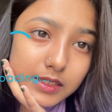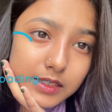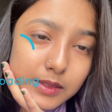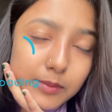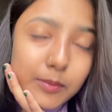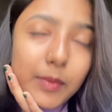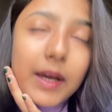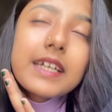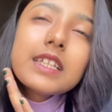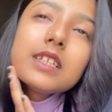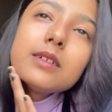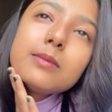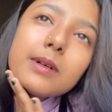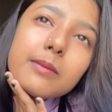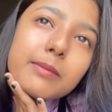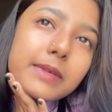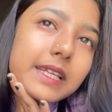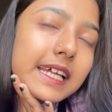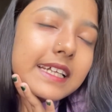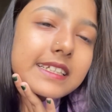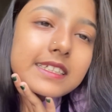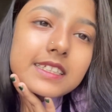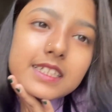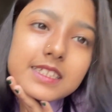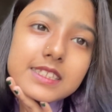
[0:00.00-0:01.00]
ভাই আমার
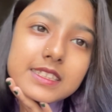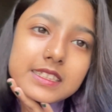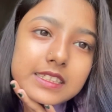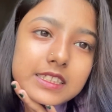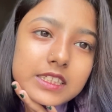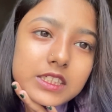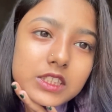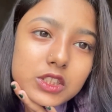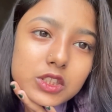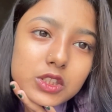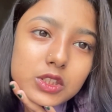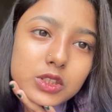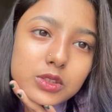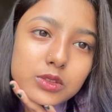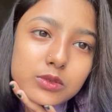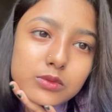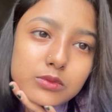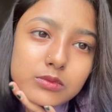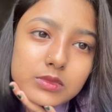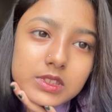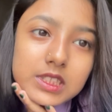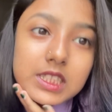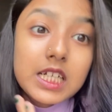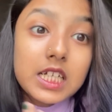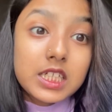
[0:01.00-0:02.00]
একটা জিনিস
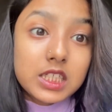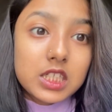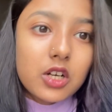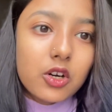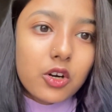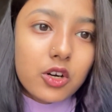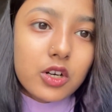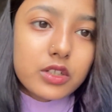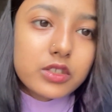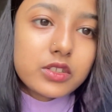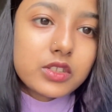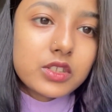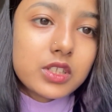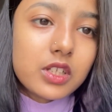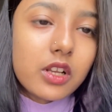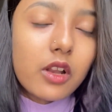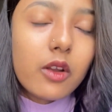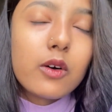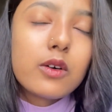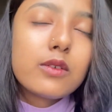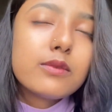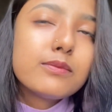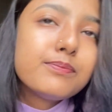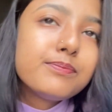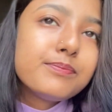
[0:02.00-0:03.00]
জিজ্ঞাসা করার ছিল
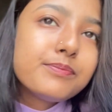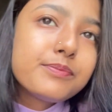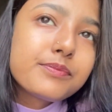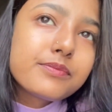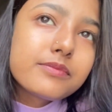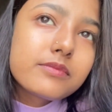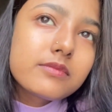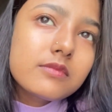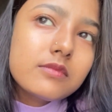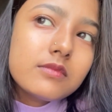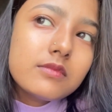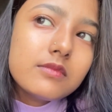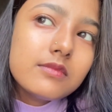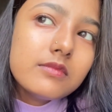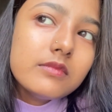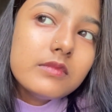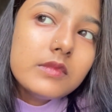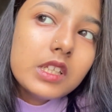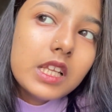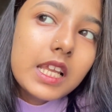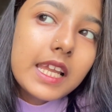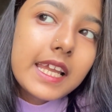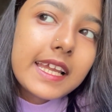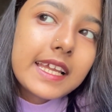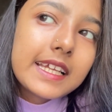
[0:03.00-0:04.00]

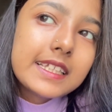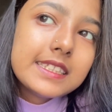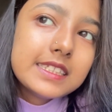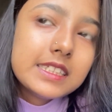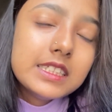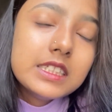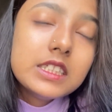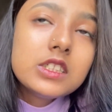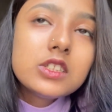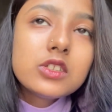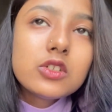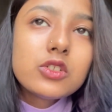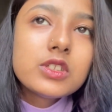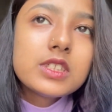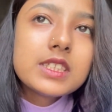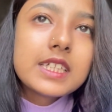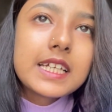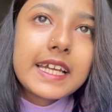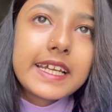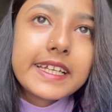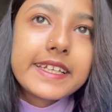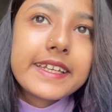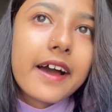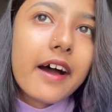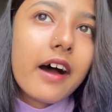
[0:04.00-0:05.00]
জিনিসটা হচ্ছে
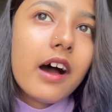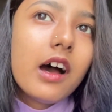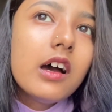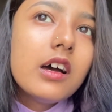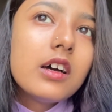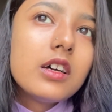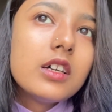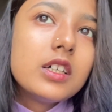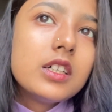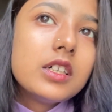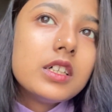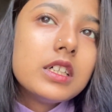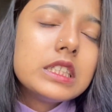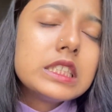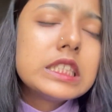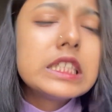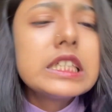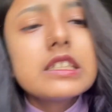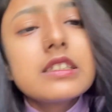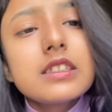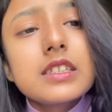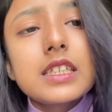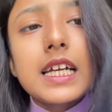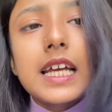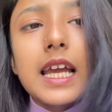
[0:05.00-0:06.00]
এটা
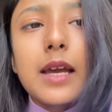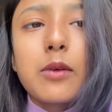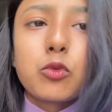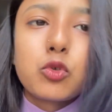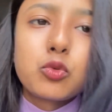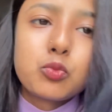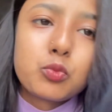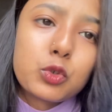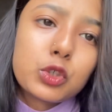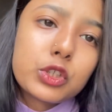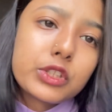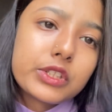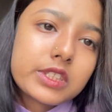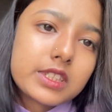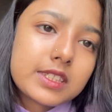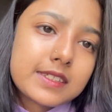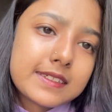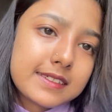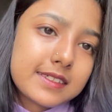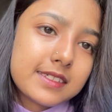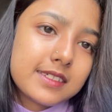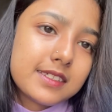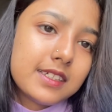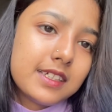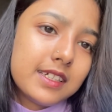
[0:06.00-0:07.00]
শীতটা কেমন পড়েছে
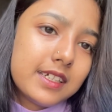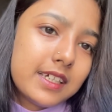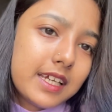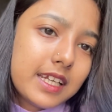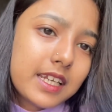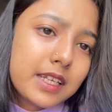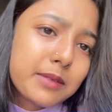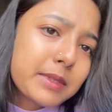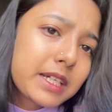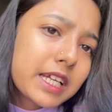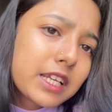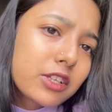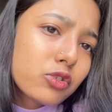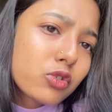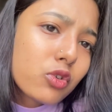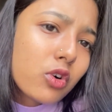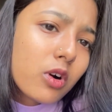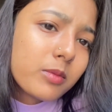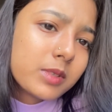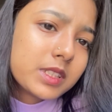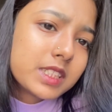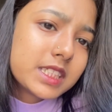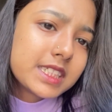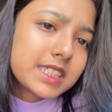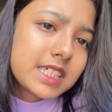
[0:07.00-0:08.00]
এটা আমাকে একটু
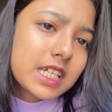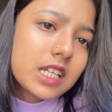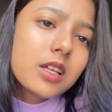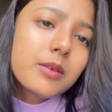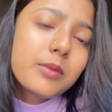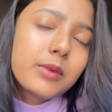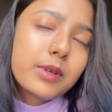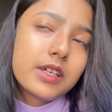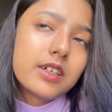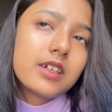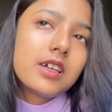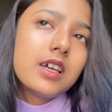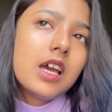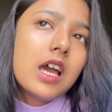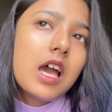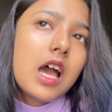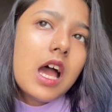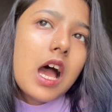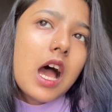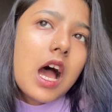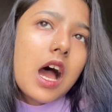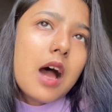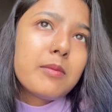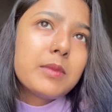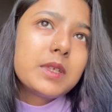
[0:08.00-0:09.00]
কমেন্টে জানাবে
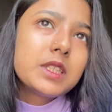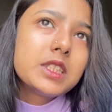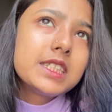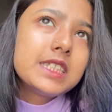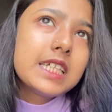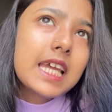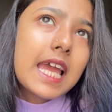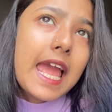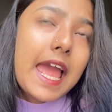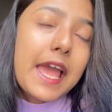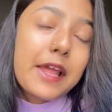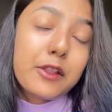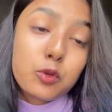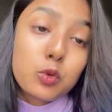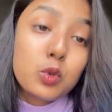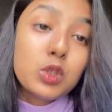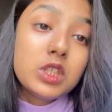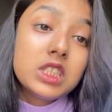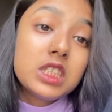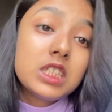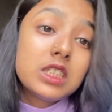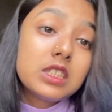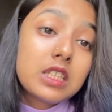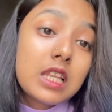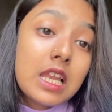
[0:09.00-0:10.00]
আমার যে এতই
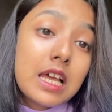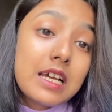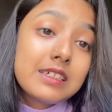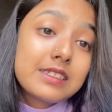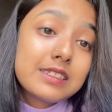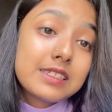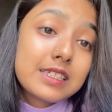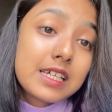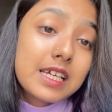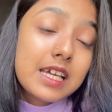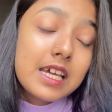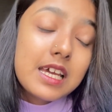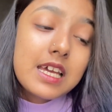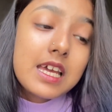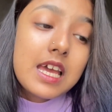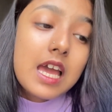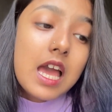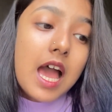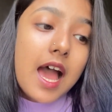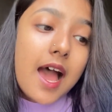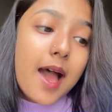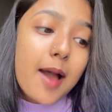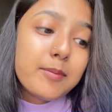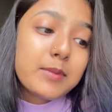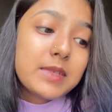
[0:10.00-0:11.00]
শীত লাগছে
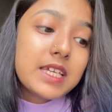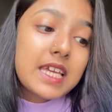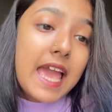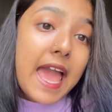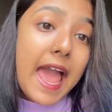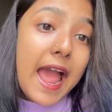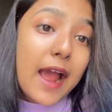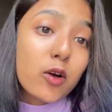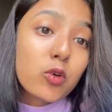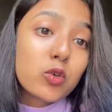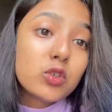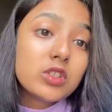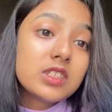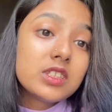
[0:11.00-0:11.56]
আমি এখন